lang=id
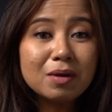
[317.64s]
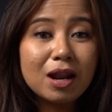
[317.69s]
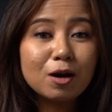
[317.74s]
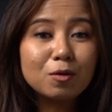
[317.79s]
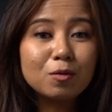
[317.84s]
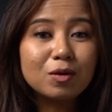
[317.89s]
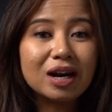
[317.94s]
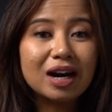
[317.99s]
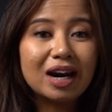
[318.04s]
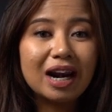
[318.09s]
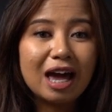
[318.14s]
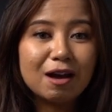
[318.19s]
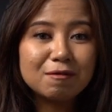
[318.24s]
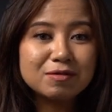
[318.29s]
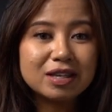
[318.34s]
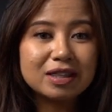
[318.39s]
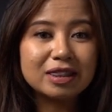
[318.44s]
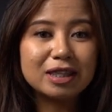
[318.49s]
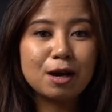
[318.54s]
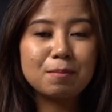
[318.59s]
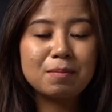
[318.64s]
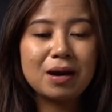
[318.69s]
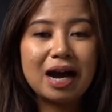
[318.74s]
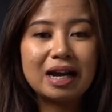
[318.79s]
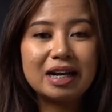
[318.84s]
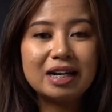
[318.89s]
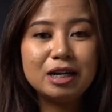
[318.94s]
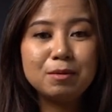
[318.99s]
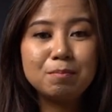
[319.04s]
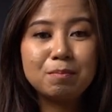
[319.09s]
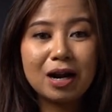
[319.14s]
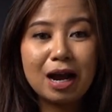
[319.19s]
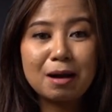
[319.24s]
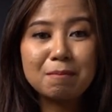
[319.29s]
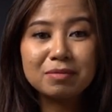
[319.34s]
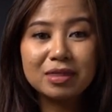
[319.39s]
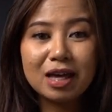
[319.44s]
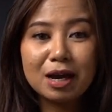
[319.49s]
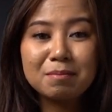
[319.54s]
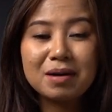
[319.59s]
melakukan live setiap hari di
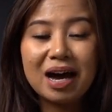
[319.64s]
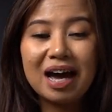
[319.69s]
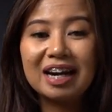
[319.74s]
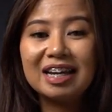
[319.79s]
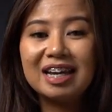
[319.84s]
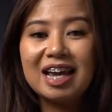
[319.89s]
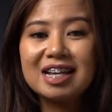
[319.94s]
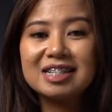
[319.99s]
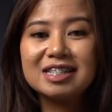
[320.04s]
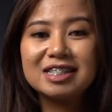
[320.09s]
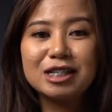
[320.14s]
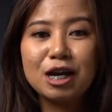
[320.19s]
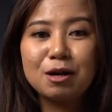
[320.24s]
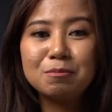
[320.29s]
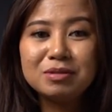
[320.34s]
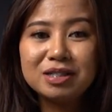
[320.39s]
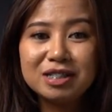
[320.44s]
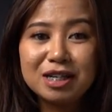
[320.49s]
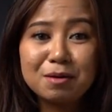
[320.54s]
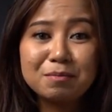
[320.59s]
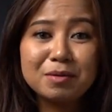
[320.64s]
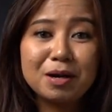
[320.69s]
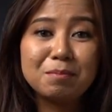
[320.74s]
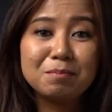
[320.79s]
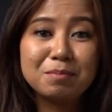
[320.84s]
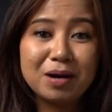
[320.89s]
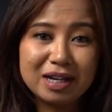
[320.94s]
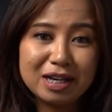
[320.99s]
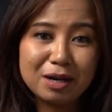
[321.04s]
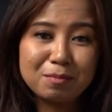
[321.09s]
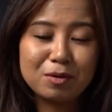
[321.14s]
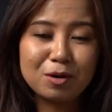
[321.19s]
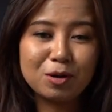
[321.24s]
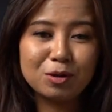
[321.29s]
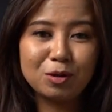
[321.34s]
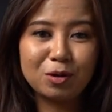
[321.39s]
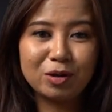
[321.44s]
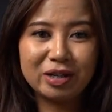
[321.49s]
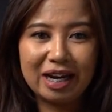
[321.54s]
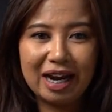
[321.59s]
prime time alias jam-jam yang banyak
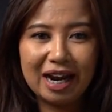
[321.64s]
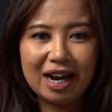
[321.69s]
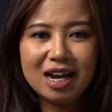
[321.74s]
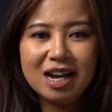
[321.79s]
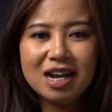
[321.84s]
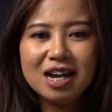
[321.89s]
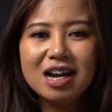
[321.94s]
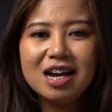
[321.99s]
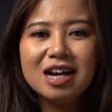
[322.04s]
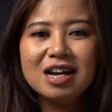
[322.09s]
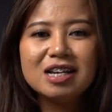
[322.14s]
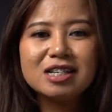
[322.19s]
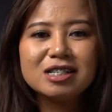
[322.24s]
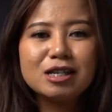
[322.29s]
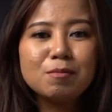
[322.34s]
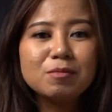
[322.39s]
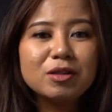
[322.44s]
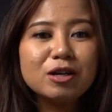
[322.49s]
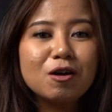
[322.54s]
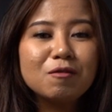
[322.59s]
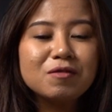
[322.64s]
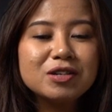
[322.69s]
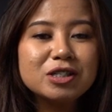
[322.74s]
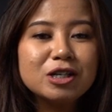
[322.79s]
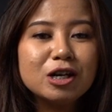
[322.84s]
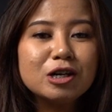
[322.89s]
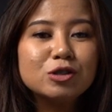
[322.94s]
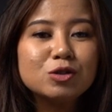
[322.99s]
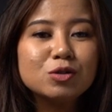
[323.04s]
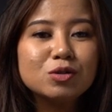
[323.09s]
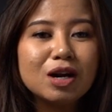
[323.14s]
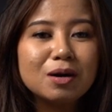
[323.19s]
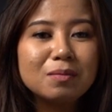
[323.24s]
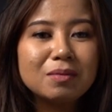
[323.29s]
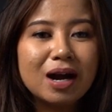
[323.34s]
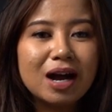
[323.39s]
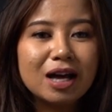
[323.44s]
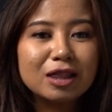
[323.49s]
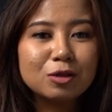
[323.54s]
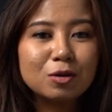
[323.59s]
penontonnya, Something Official juga
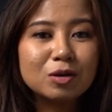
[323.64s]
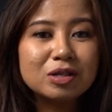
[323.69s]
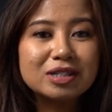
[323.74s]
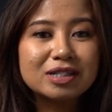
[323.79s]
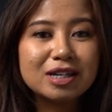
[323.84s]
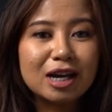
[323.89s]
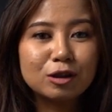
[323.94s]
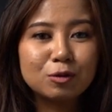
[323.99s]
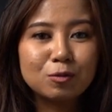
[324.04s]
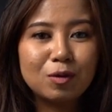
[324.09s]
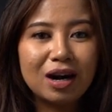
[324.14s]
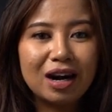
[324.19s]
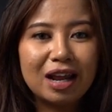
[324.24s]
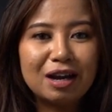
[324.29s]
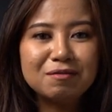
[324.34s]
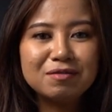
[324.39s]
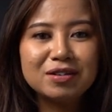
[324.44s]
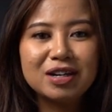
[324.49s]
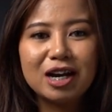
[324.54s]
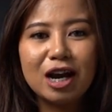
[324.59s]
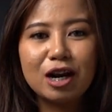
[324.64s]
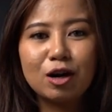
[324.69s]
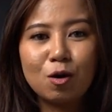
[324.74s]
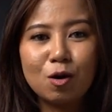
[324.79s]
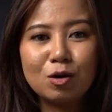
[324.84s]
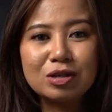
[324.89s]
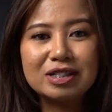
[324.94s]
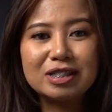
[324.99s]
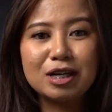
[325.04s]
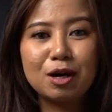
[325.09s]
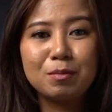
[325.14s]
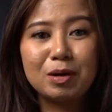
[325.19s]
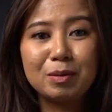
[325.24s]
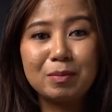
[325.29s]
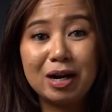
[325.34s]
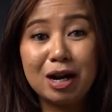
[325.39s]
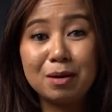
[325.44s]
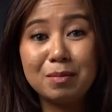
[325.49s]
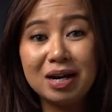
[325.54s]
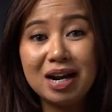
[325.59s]
mengatur jadwal live dengan host yang
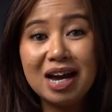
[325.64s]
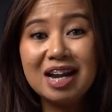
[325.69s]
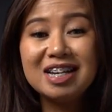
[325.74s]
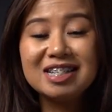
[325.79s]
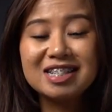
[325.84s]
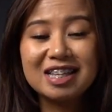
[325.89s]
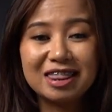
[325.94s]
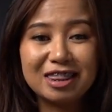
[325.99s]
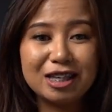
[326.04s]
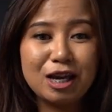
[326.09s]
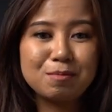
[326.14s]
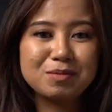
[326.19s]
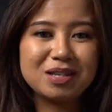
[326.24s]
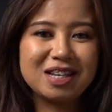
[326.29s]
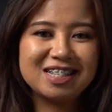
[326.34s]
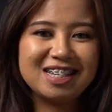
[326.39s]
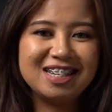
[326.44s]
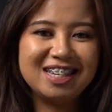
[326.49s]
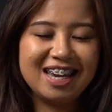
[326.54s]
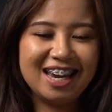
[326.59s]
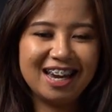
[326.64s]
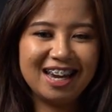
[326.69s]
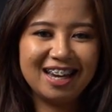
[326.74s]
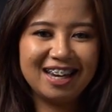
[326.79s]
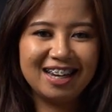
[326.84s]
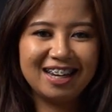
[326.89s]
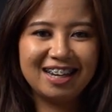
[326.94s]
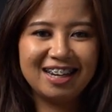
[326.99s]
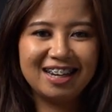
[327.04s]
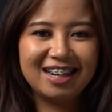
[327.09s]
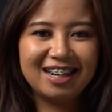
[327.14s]
berbeda-beda di setiap sesinya.